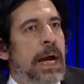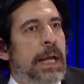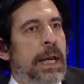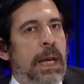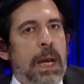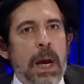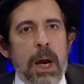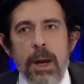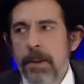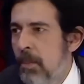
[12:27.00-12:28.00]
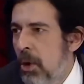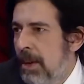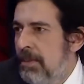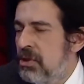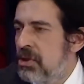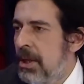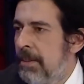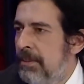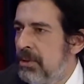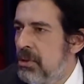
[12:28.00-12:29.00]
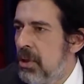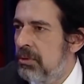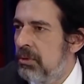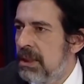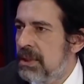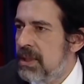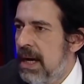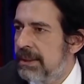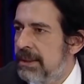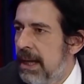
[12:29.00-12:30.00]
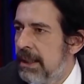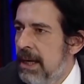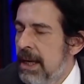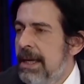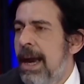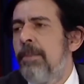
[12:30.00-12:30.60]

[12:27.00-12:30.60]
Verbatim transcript: yani? E, böyle bir var. çabamız yoktu ki zaten. Hı. Hmm.